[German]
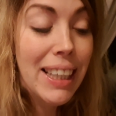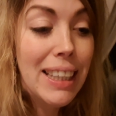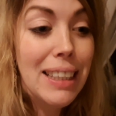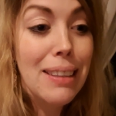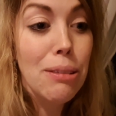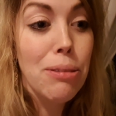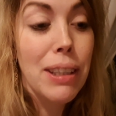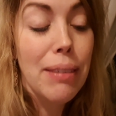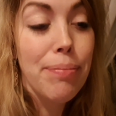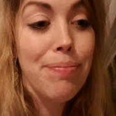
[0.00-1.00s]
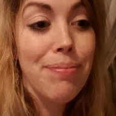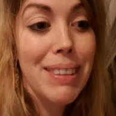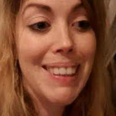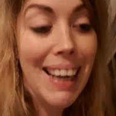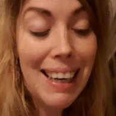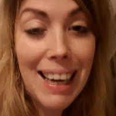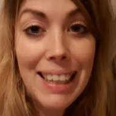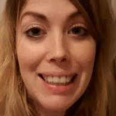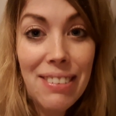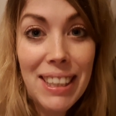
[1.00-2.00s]
Insofern sind halt
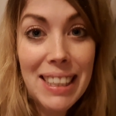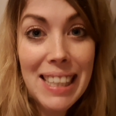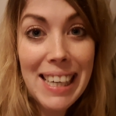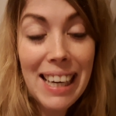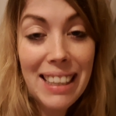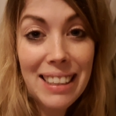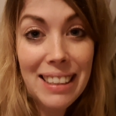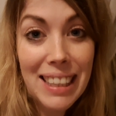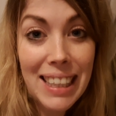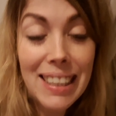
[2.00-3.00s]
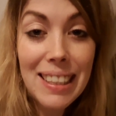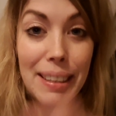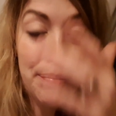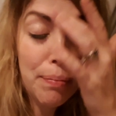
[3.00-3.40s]
leider quasi die, keinen, die Kids